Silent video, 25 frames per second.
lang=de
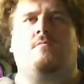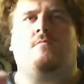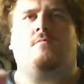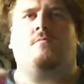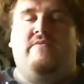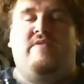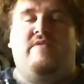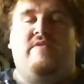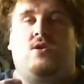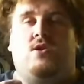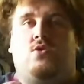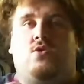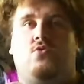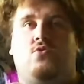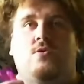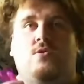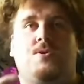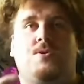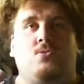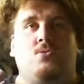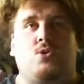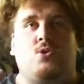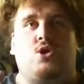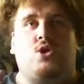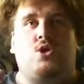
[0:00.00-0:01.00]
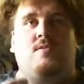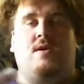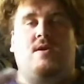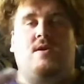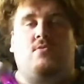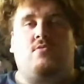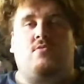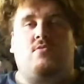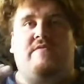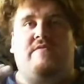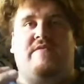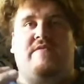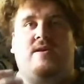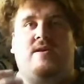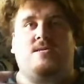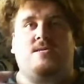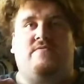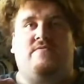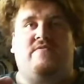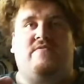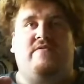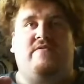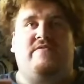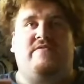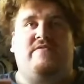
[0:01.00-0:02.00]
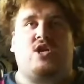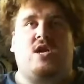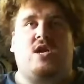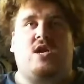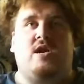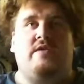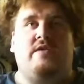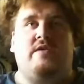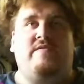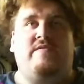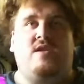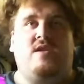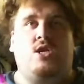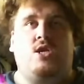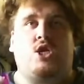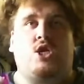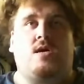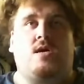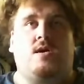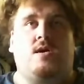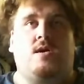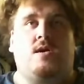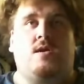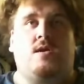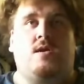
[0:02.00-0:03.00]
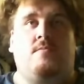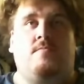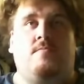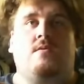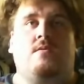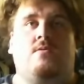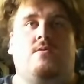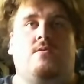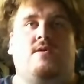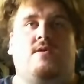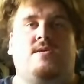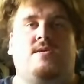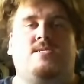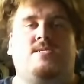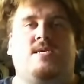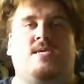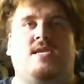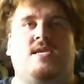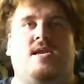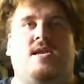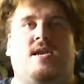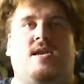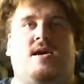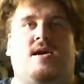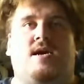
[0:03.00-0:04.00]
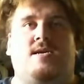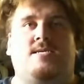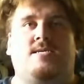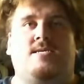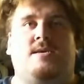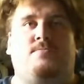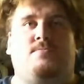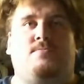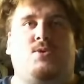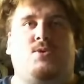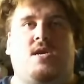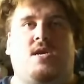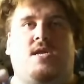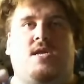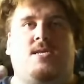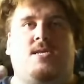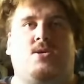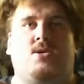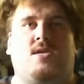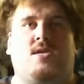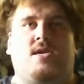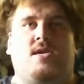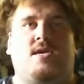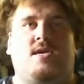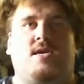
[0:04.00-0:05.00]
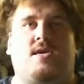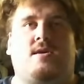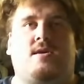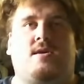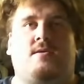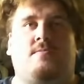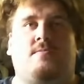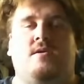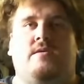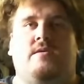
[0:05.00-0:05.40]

Wer Drew zustimmt, hat ungefähr so viel Verstand wie ein Stein und ist nicht in der Lage, selbstständig zu denken.